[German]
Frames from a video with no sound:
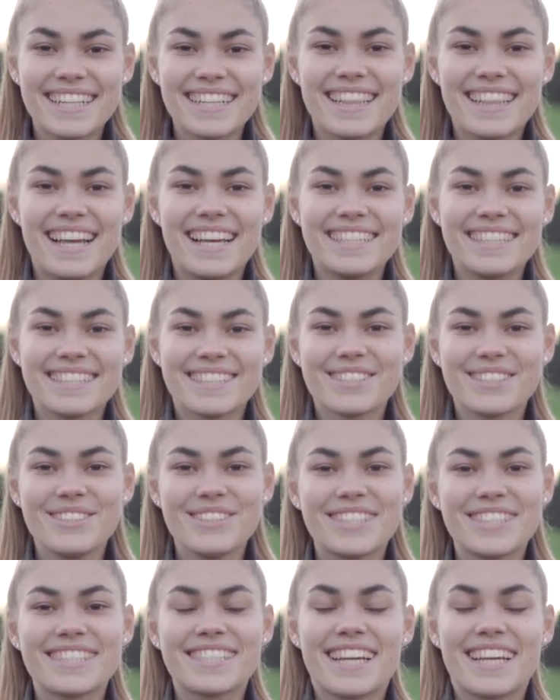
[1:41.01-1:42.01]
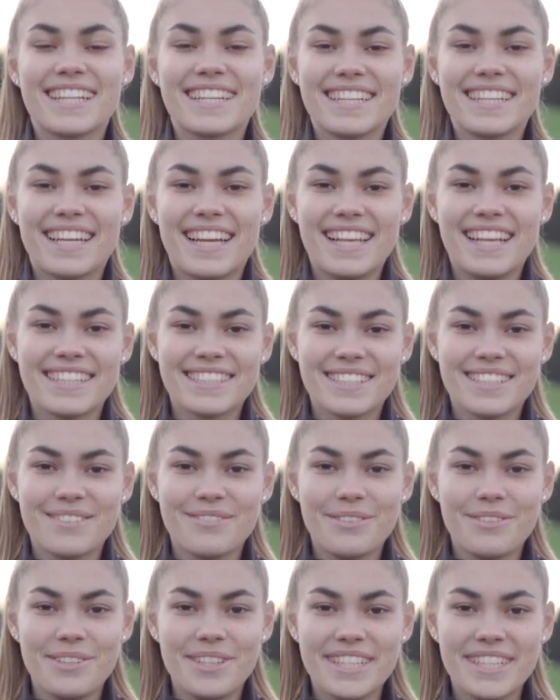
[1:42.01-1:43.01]
ein leichtes Kurzzeitgedächtnis
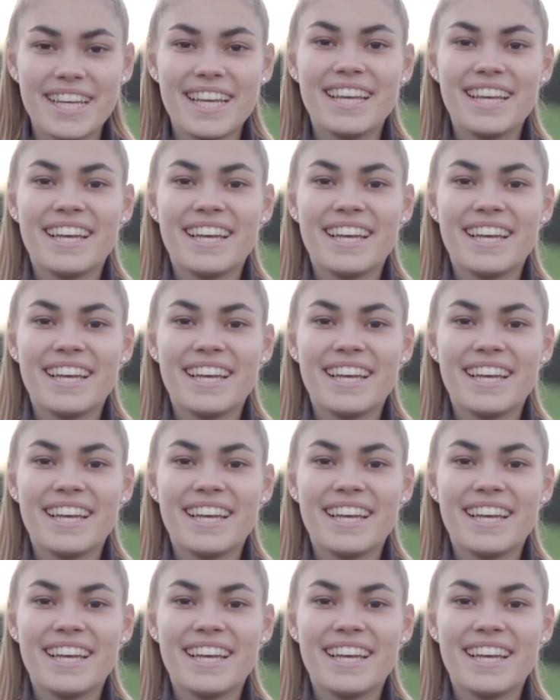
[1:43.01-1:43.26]
gefühlt.